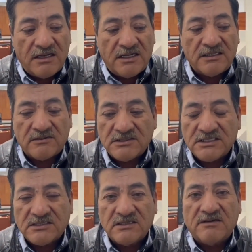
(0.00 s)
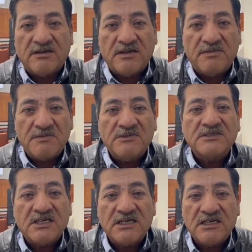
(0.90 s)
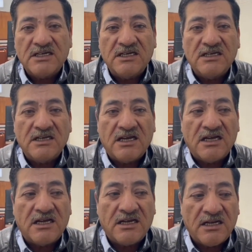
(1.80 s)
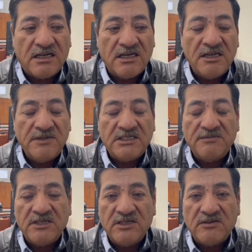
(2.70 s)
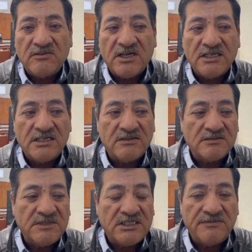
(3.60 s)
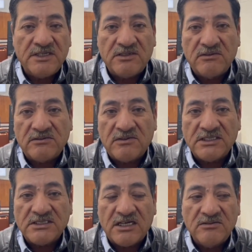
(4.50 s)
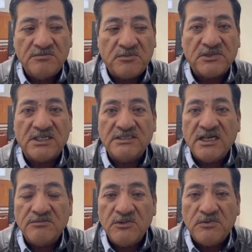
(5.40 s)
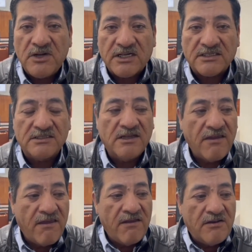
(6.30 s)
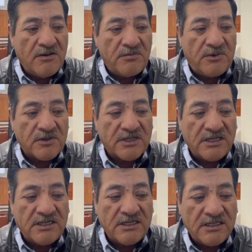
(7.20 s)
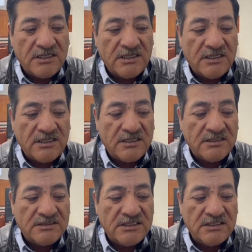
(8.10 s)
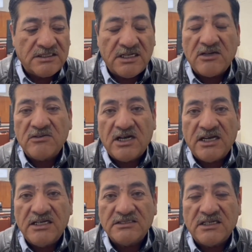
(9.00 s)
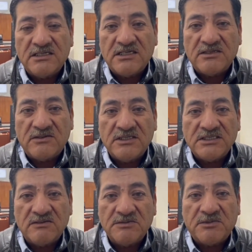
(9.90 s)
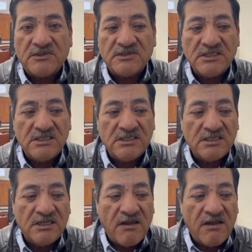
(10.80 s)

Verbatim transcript: Entonces eh, vemos que en la ley vitivinícola y en los vitivinicultores hay un potencial muy fuerte, porque sin tener una ley hasta el día de hoy San Luis Potosí